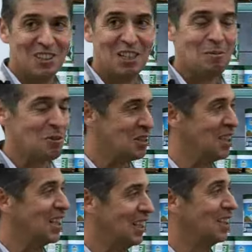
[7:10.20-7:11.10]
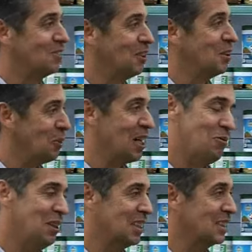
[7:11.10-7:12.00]
que sí que vamos a estar aquí todo el tiempo que haga
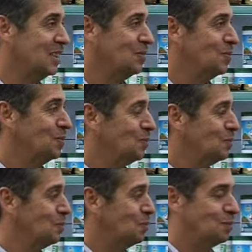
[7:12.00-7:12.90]
falta. Oye, ¿qué supone